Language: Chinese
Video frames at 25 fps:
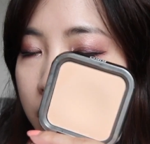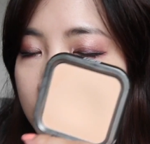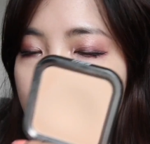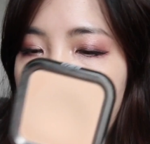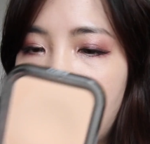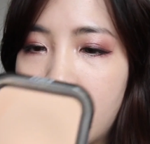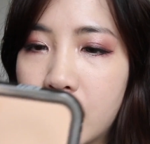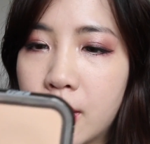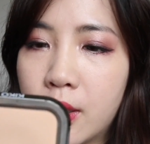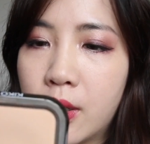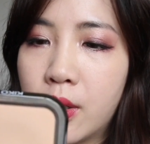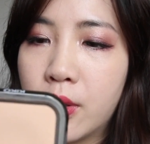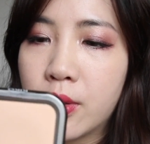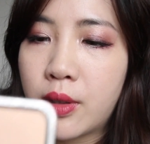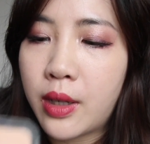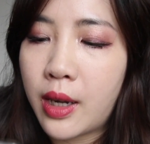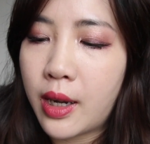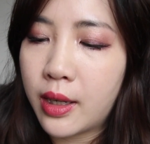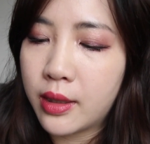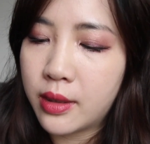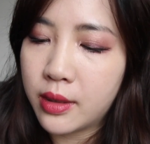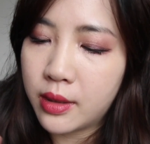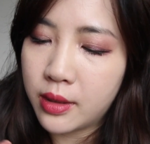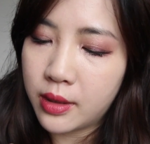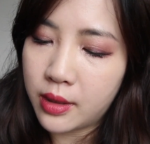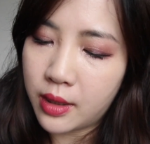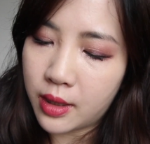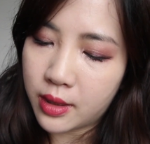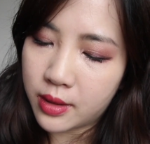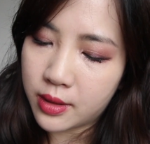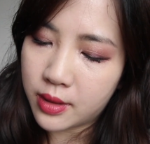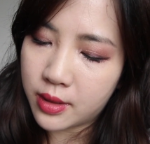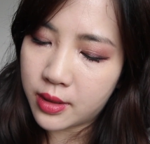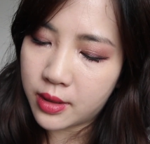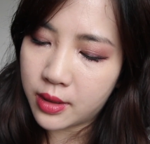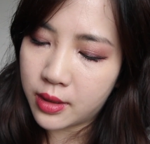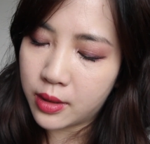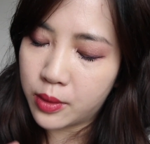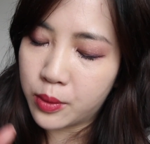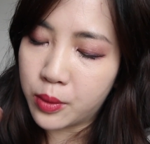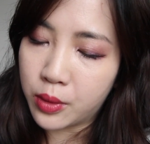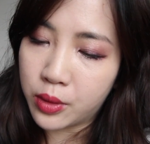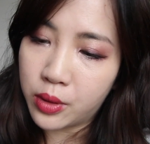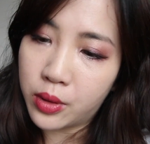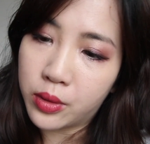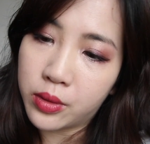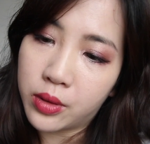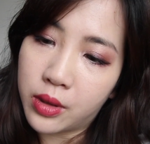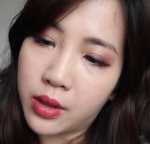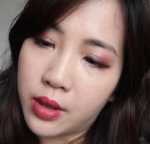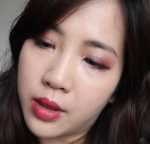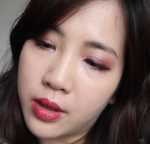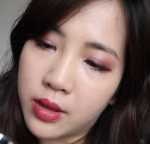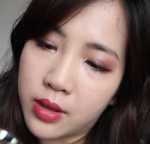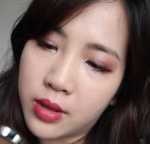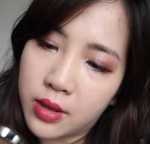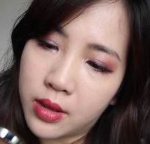然后它的颜色，我用的颜